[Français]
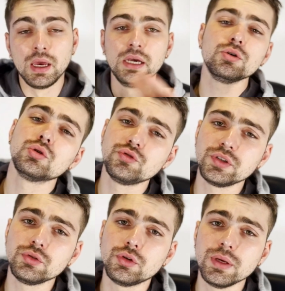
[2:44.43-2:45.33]
Et du coup, je vais
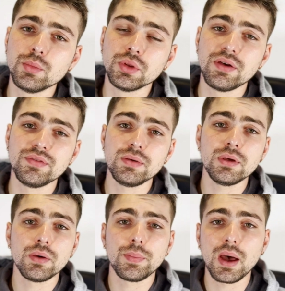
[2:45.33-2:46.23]
juste donner mon avis
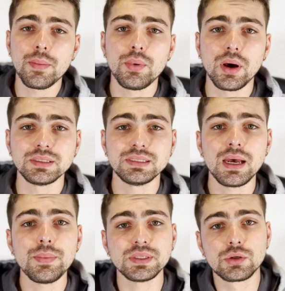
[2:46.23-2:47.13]
euh, par rapport à
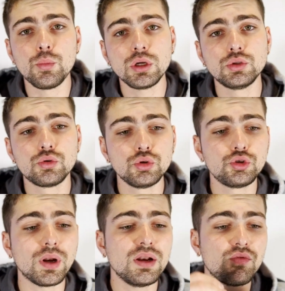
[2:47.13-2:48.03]
ça, parce que moi, du coup, je
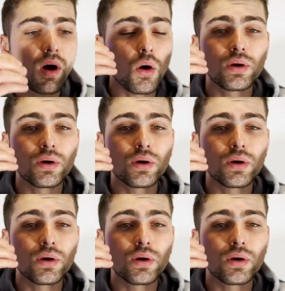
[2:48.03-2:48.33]
suis allé le voir en